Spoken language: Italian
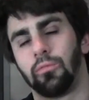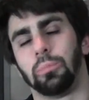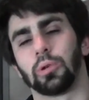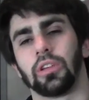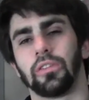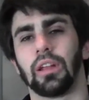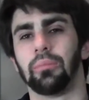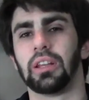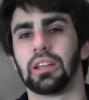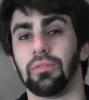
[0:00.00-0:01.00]

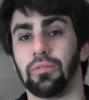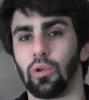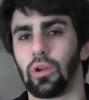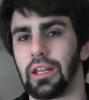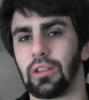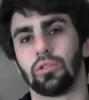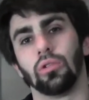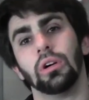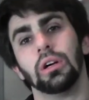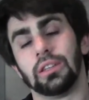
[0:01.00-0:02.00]
potenzialmente
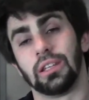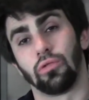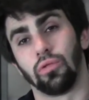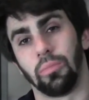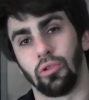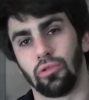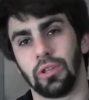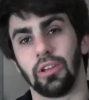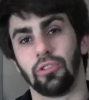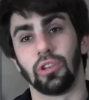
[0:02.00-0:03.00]
violento dal suo posto
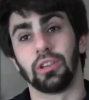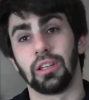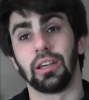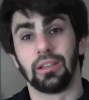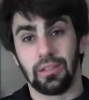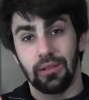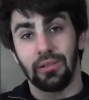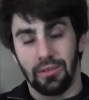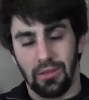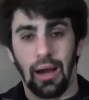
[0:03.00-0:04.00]
di reggente
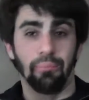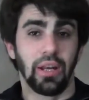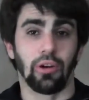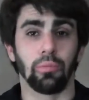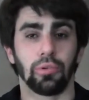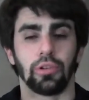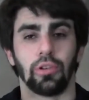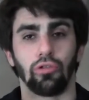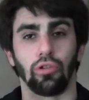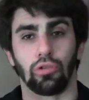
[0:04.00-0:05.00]
appena compiuti
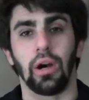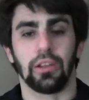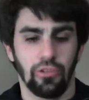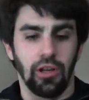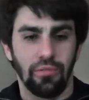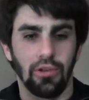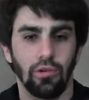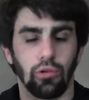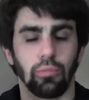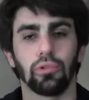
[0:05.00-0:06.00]
18 anni, cioè il
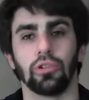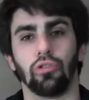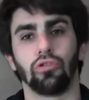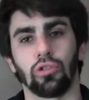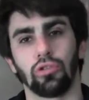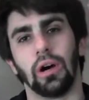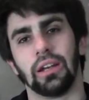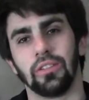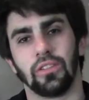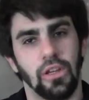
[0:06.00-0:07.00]
figlio compiuti 18
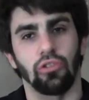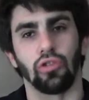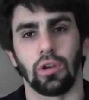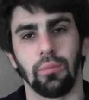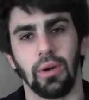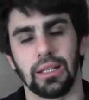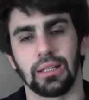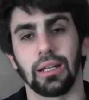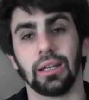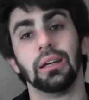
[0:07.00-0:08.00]
anni scacciò la
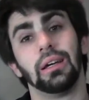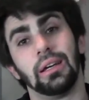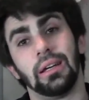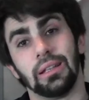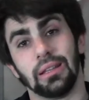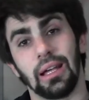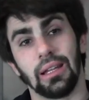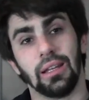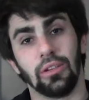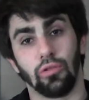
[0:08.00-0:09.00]
madre
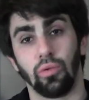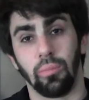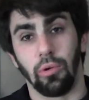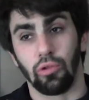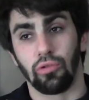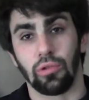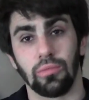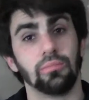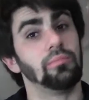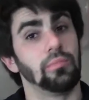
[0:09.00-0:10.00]
dal suo
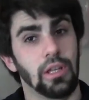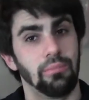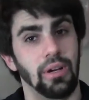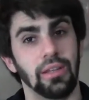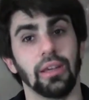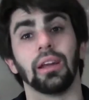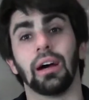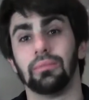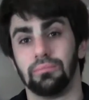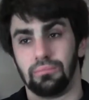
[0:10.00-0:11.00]
posto in
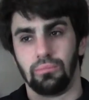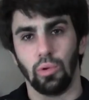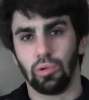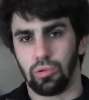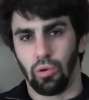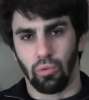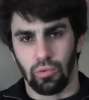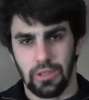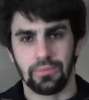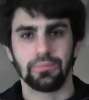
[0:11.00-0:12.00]
maniera molto
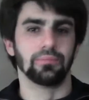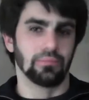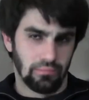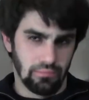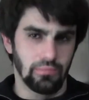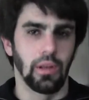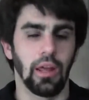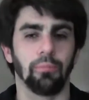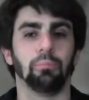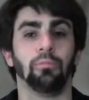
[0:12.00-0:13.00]
rude
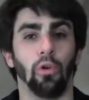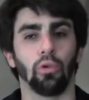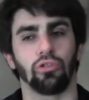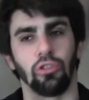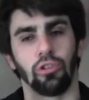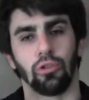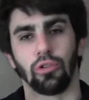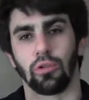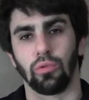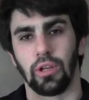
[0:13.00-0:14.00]
e forse
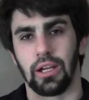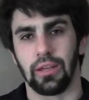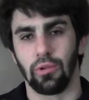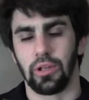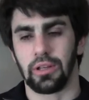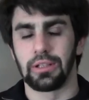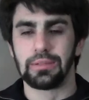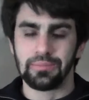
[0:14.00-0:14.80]
secondo alcuni anche violenta.